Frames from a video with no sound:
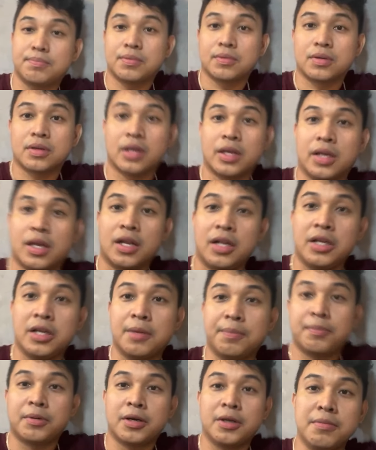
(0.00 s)
kay
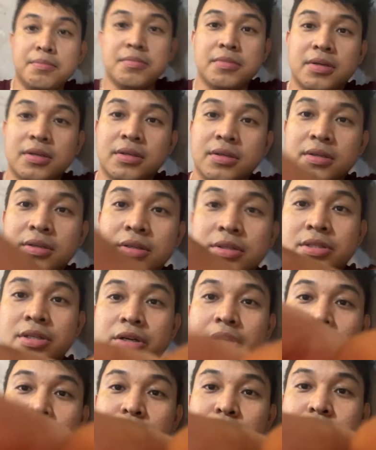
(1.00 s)
Kalinga Prab.
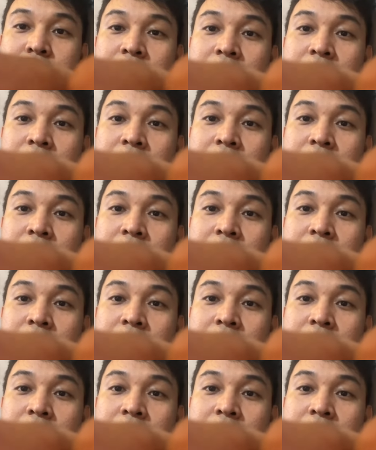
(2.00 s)
Shoutout po sa